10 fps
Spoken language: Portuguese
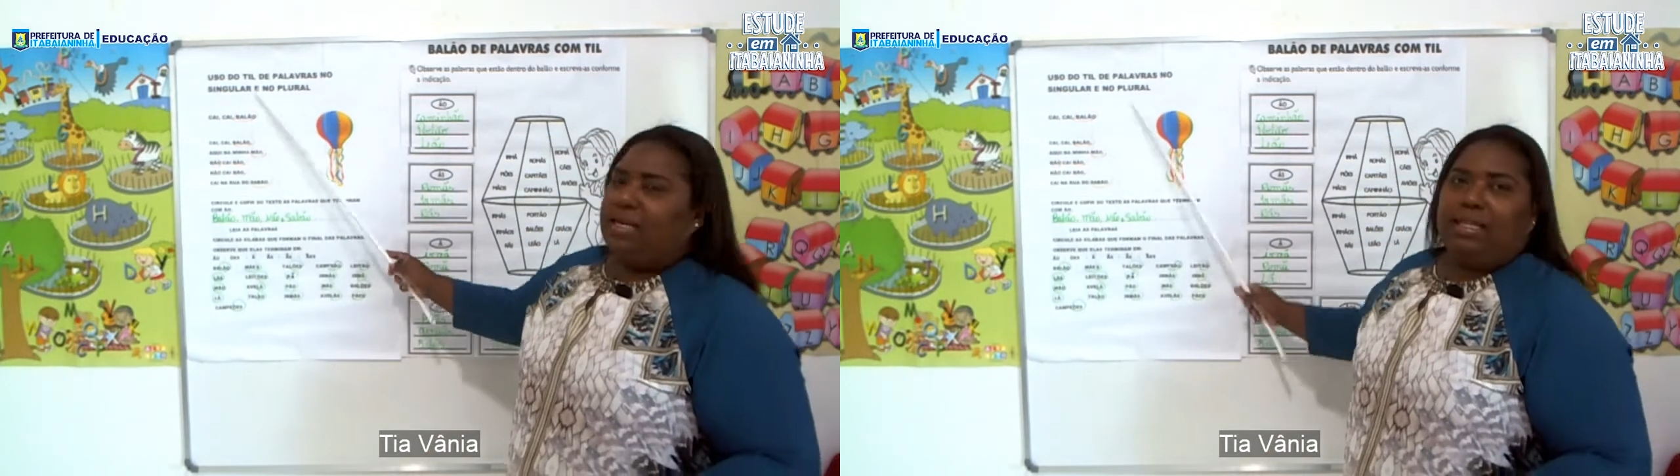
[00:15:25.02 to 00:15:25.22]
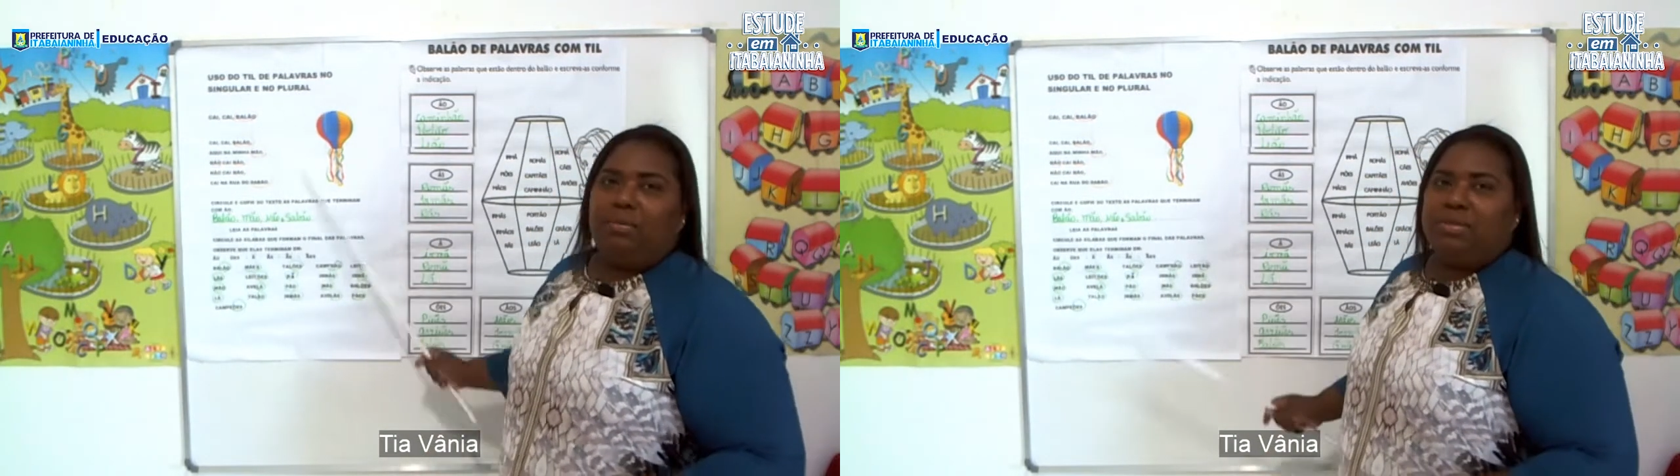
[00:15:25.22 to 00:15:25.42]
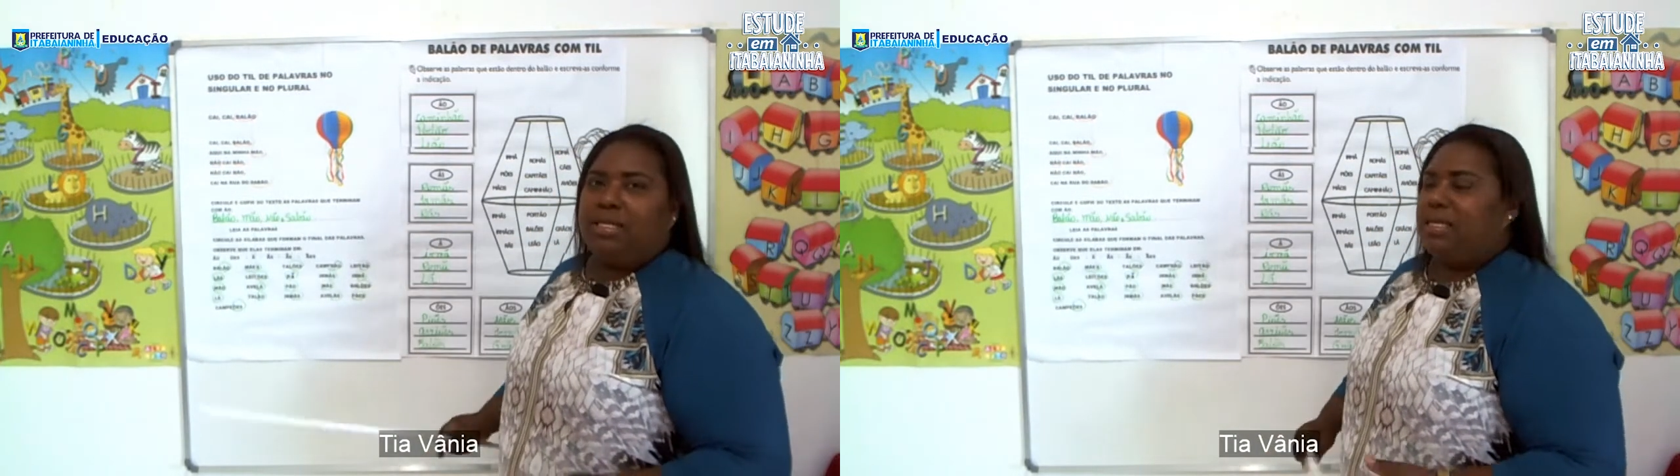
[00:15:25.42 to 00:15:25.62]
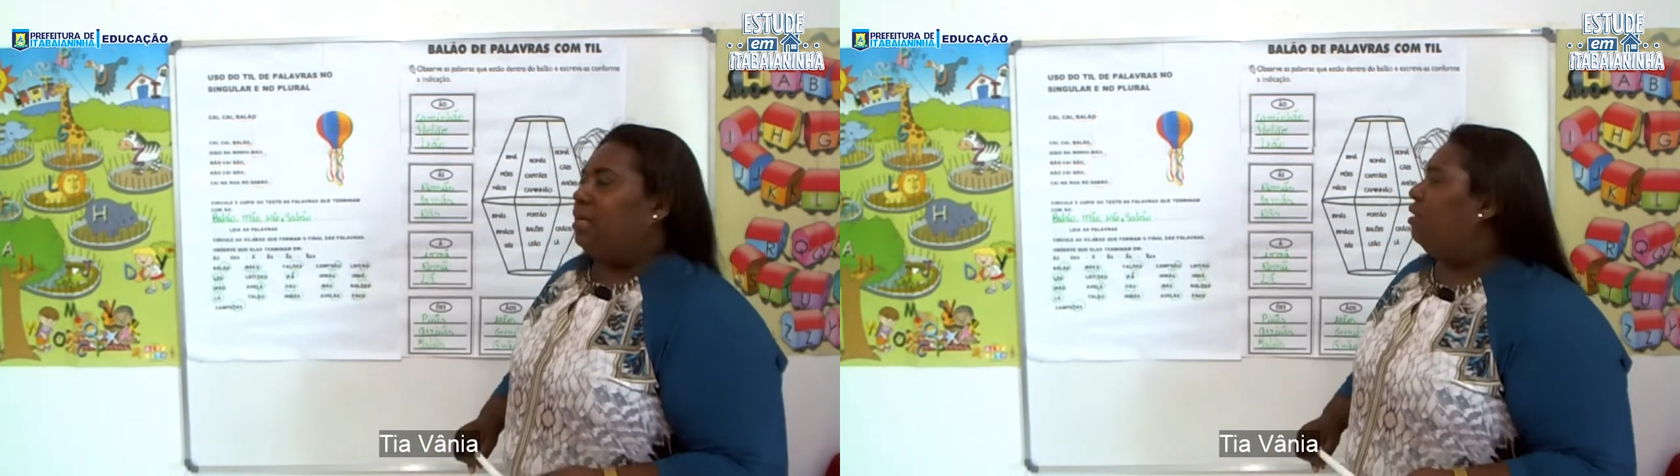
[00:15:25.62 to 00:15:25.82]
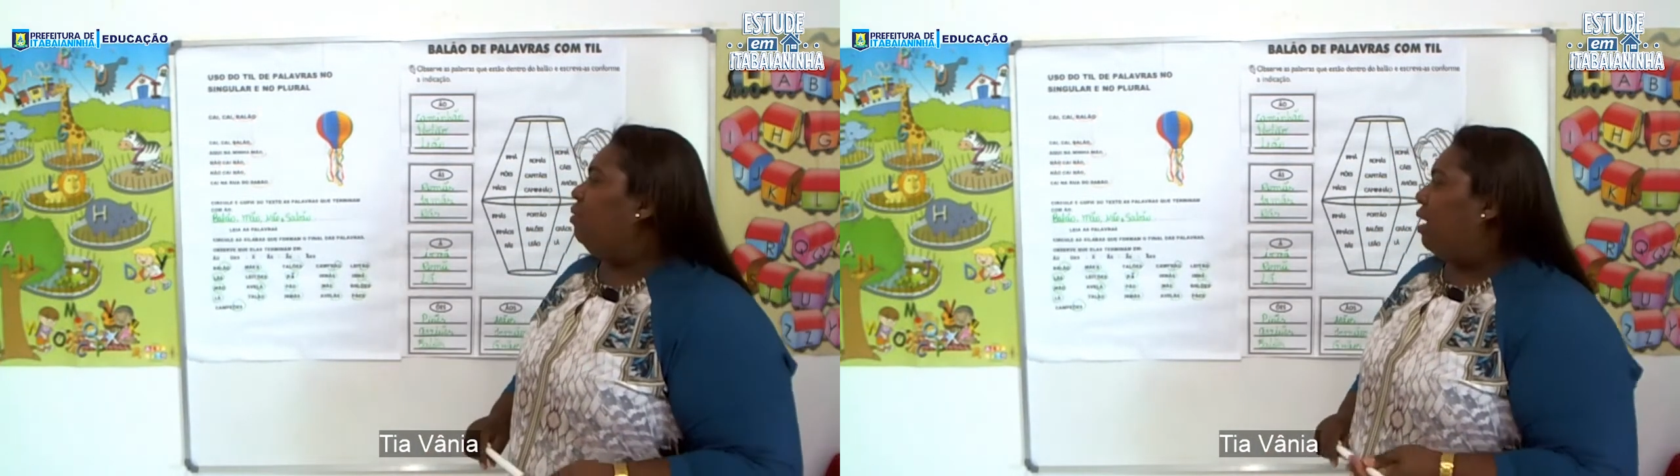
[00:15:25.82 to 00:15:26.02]
aqui na
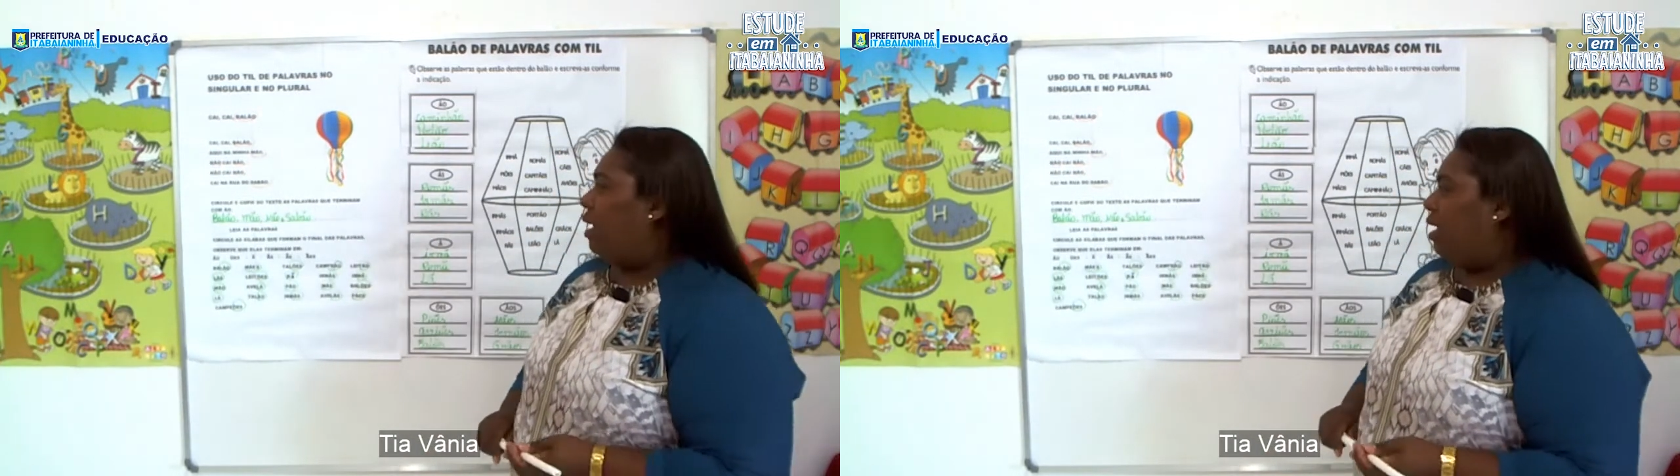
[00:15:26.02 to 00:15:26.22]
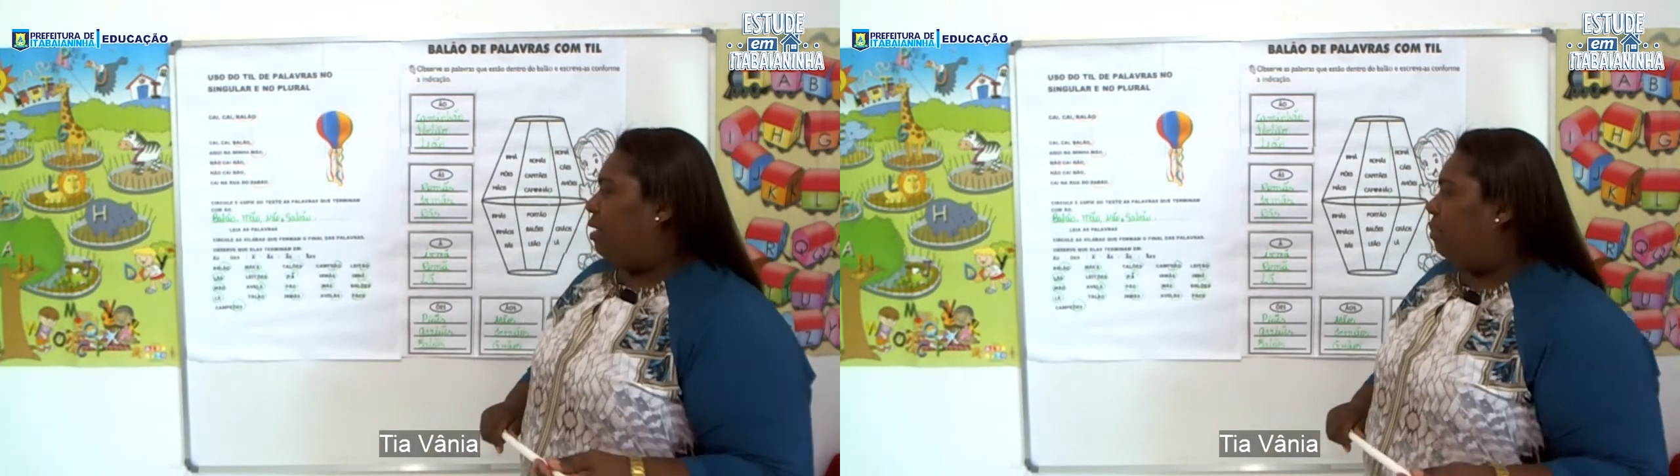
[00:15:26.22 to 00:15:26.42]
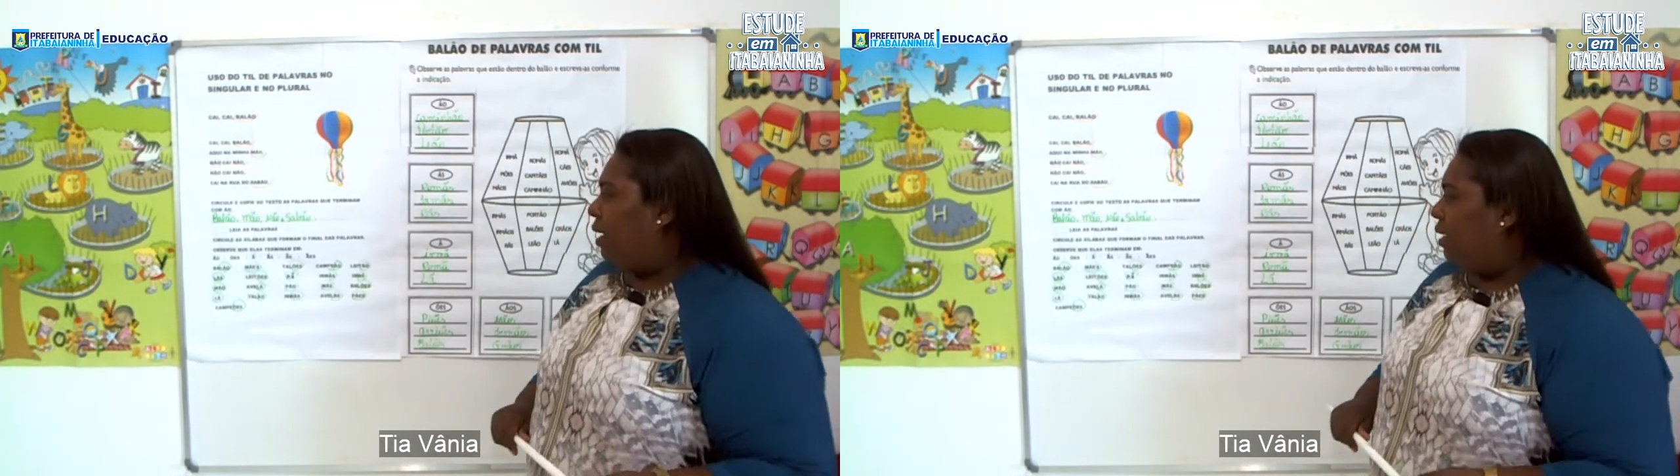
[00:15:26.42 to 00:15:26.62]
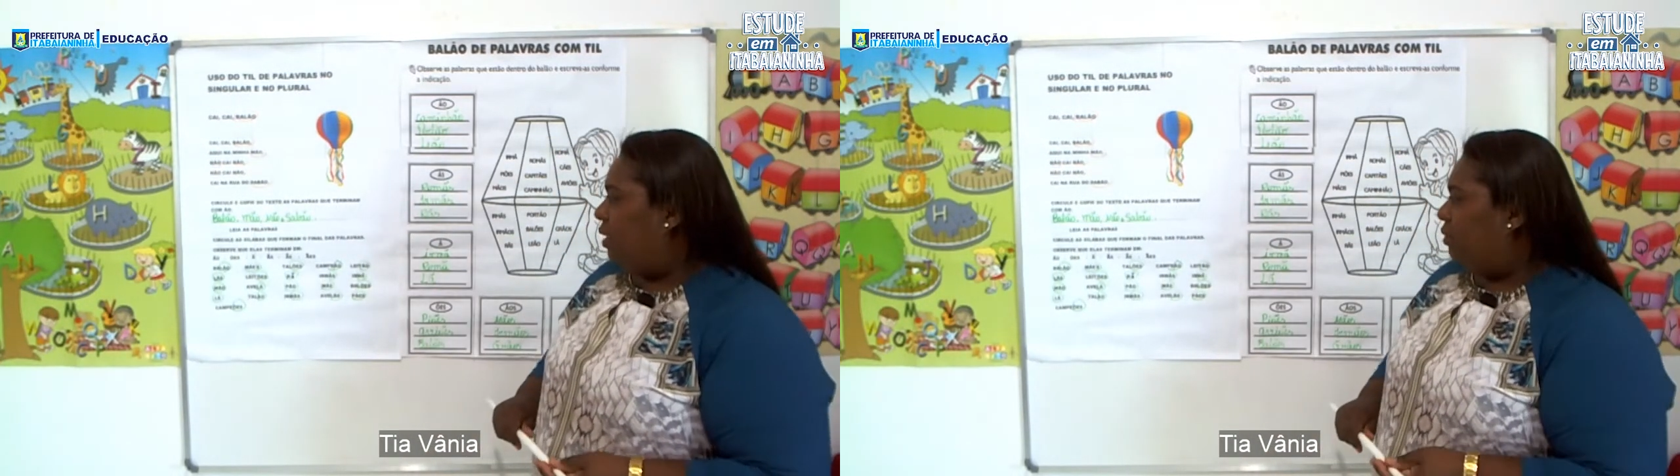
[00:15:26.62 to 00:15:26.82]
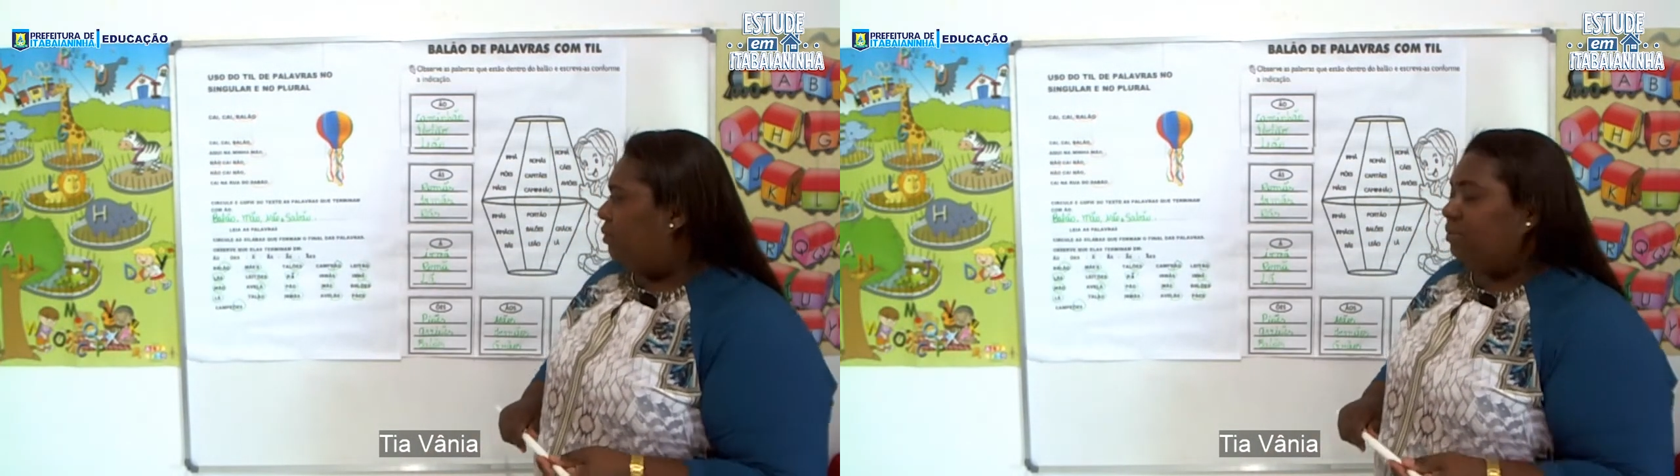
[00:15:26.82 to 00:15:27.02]
musiquinha do Caicai
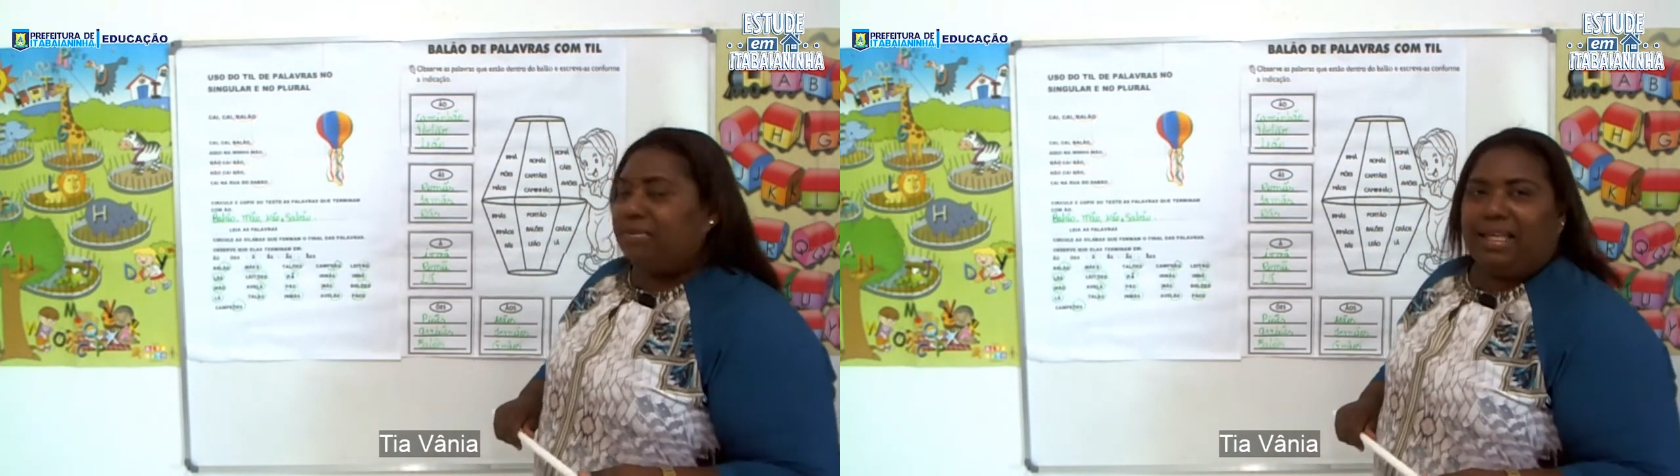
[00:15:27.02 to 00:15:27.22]
Balão,